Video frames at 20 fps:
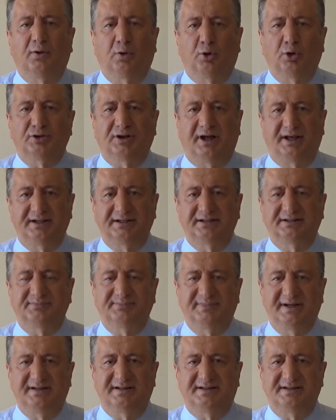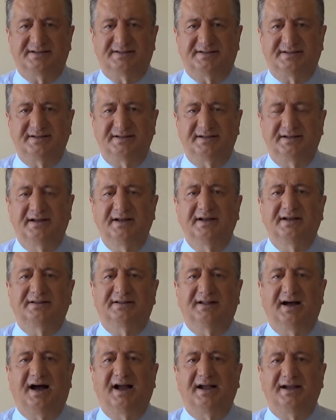onayı bilgisi
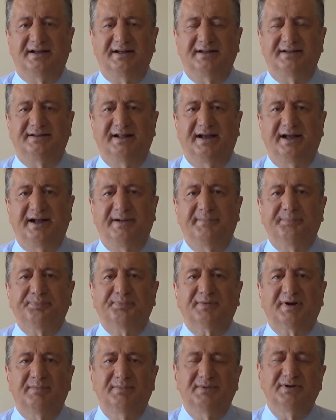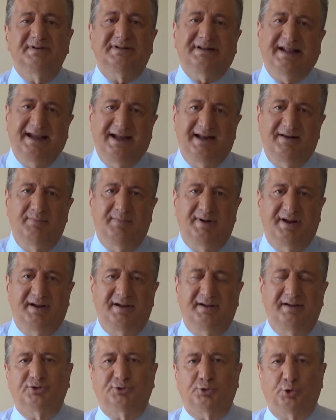dahilinde mi değil mi
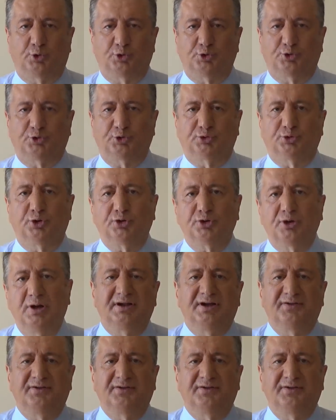sorusudur.